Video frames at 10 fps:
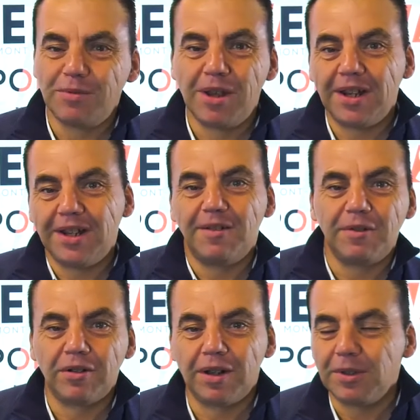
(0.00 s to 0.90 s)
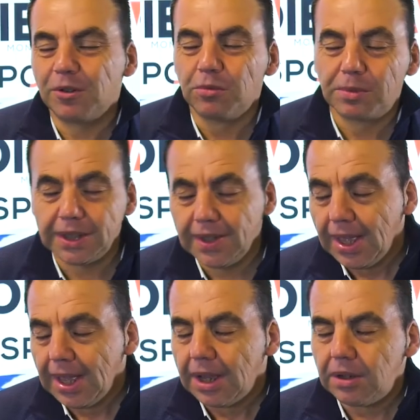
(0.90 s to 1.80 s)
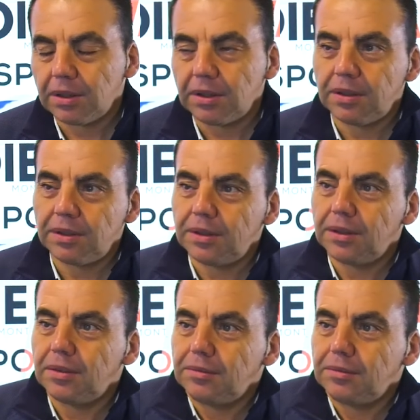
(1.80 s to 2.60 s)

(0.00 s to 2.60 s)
aimez aller de l'avant, on a bien compris. Alors, euh,